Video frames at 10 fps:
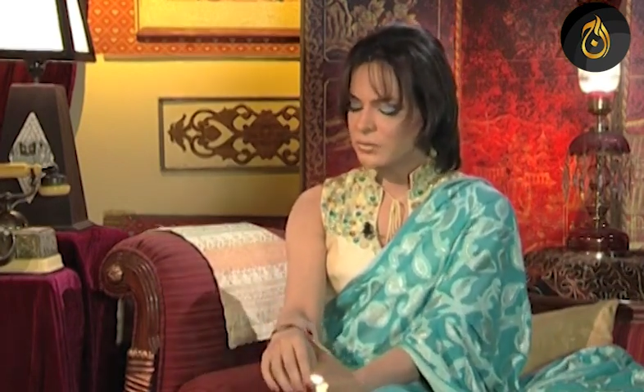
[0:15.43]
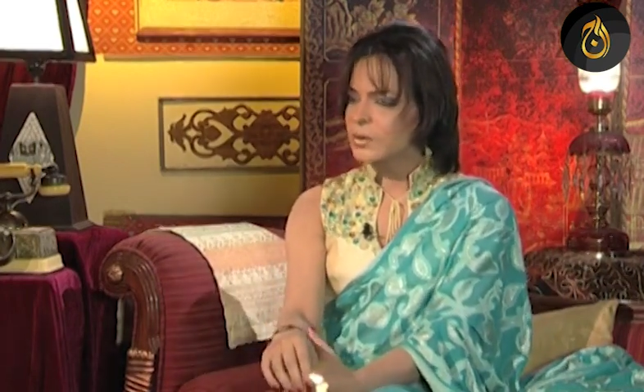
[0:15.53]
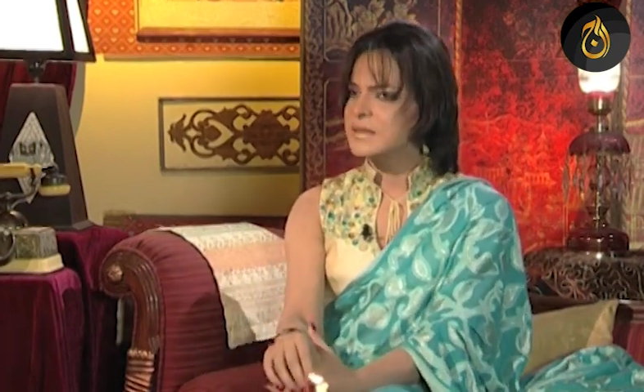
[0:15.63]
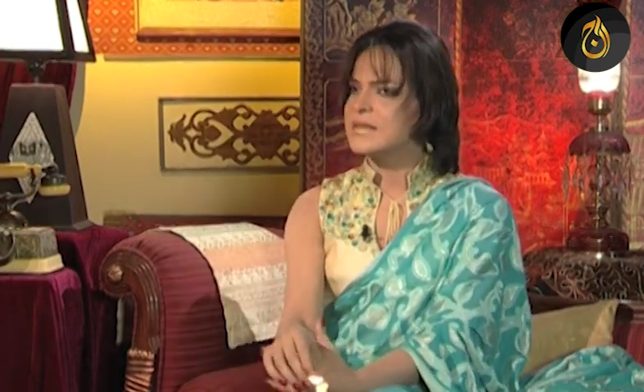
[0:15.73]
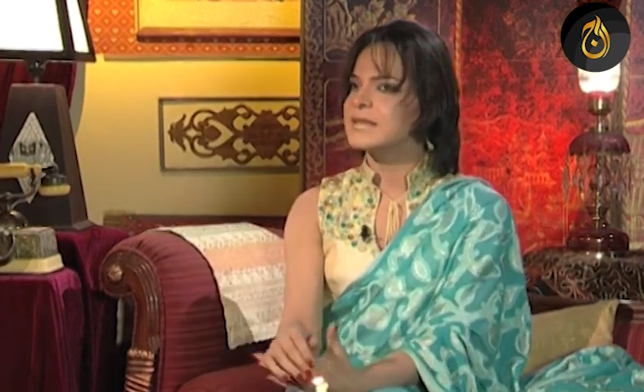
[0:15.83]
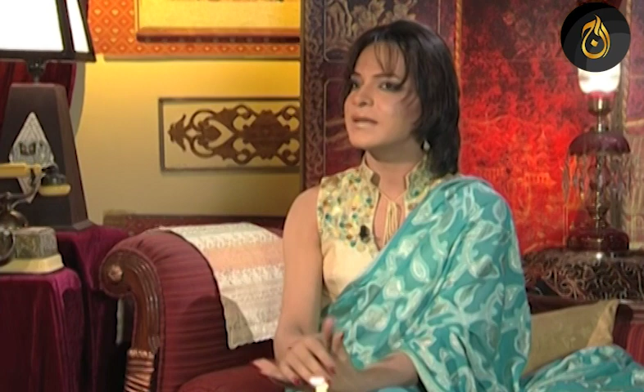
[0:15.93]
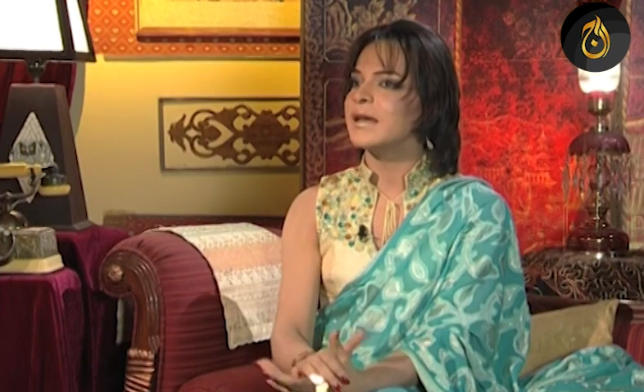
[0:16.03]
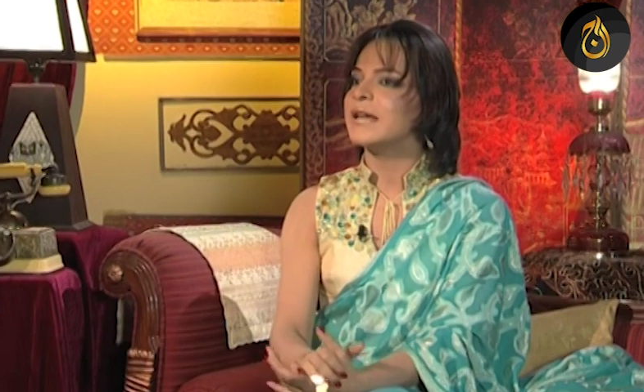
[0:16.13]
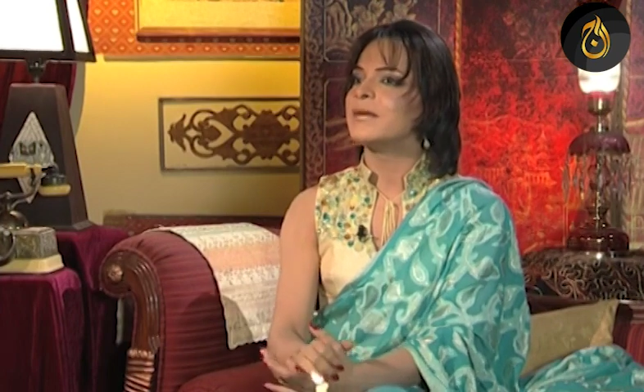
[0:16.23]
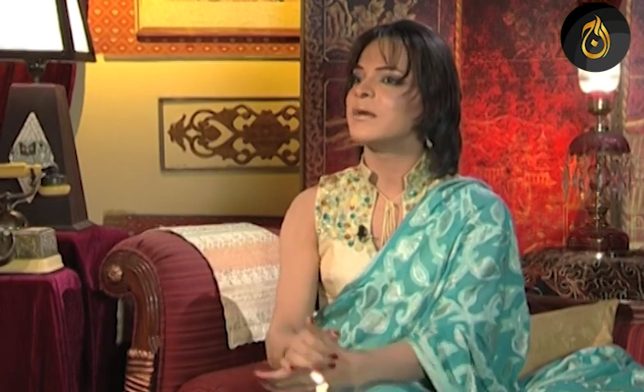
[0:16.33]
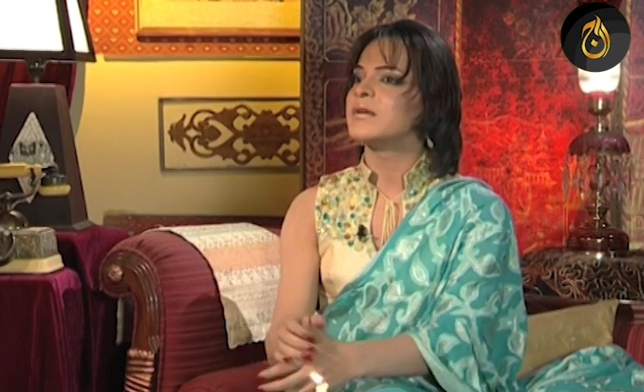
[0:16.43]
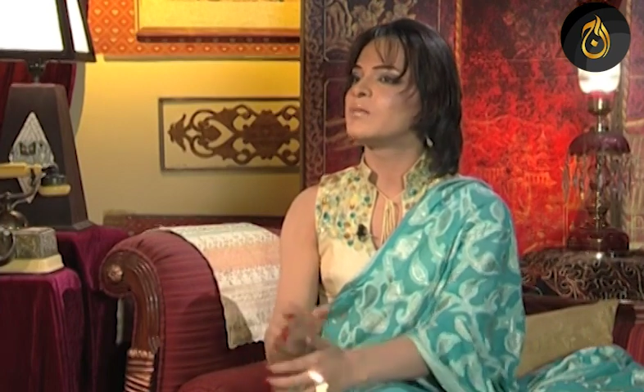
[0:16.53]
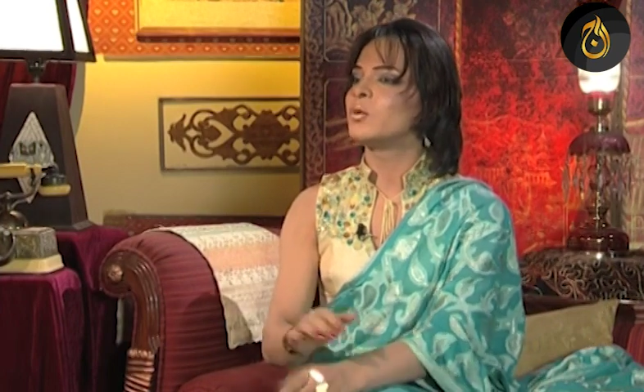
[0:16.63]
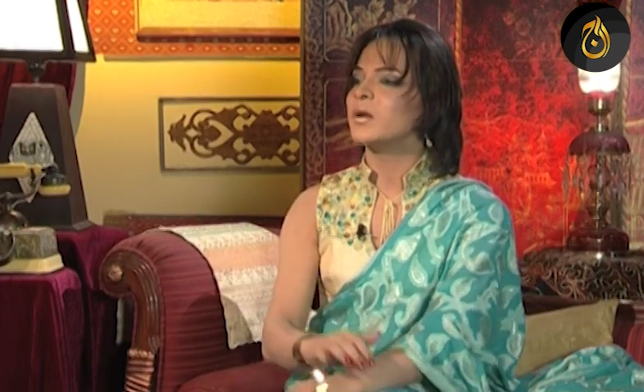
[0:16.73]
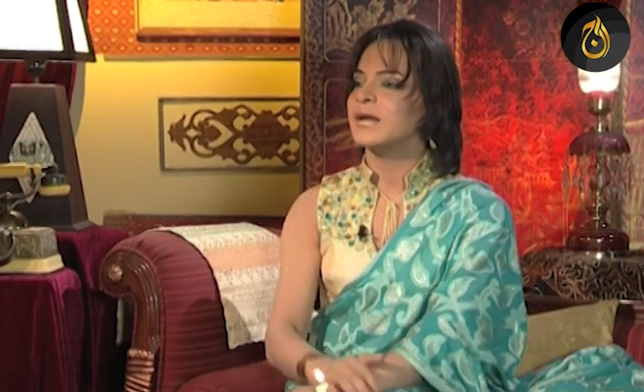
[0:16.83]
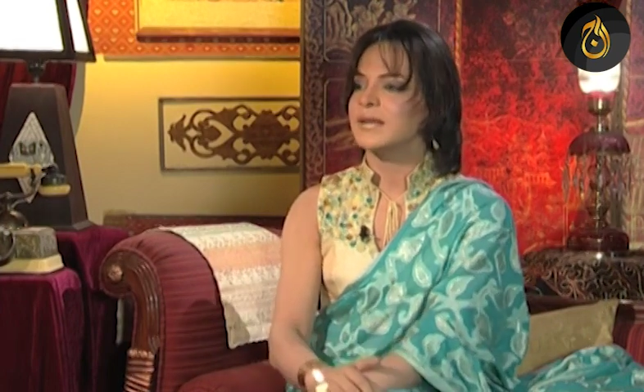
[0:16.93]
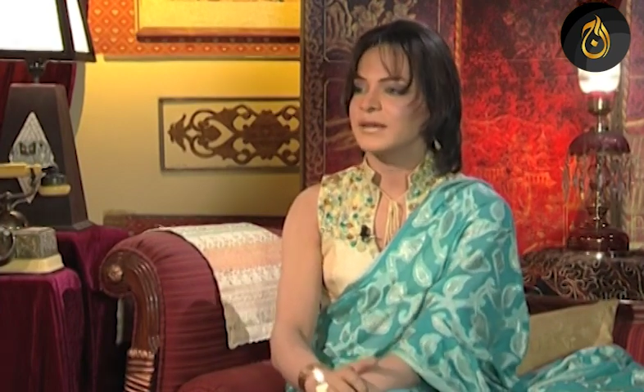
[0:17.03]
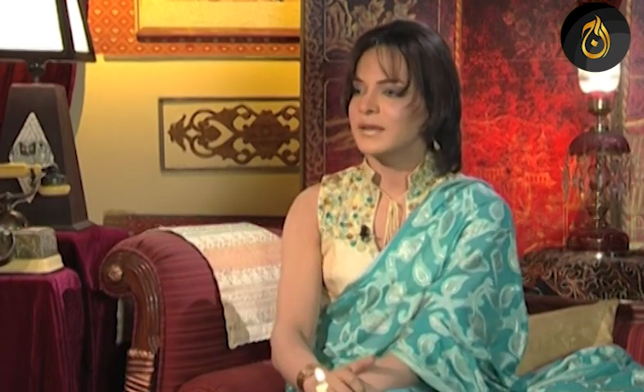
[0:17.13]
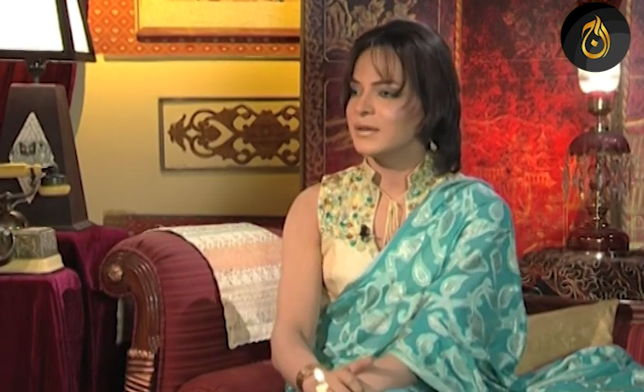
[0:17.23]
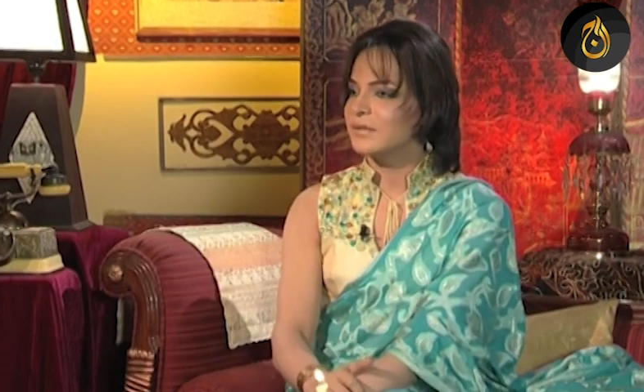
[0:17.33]
वो सिस्कियाँ लेने पर मजबूर कर
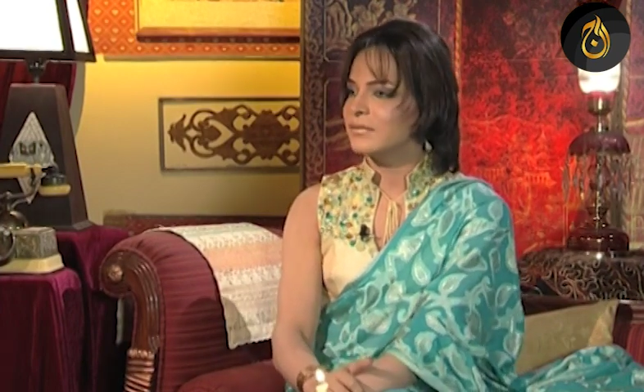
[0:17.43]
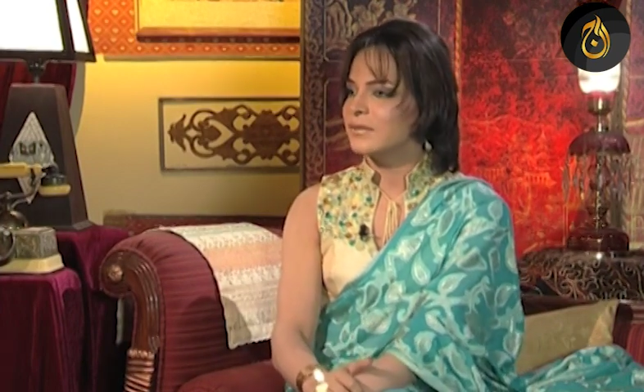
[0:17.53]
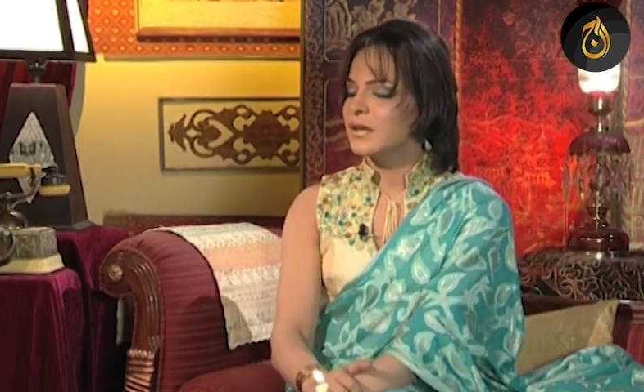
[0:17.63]
देते हैं